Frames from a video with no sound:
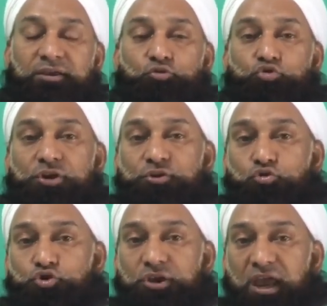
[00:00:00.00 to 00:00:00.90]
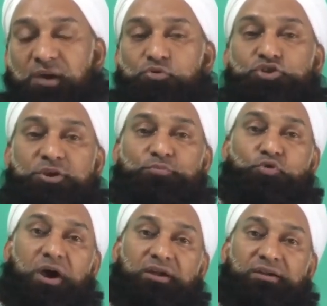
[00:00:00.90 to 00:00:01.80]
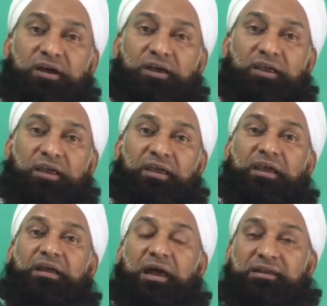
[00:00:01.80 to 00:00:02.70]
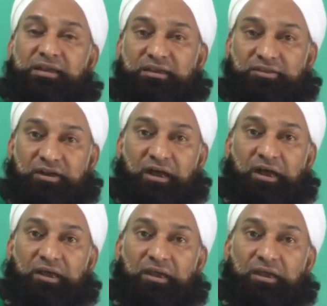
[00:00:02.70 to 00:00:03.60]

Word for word: एक दूसरे को उसके ऐबों से पुकारना ए कालिए इधरा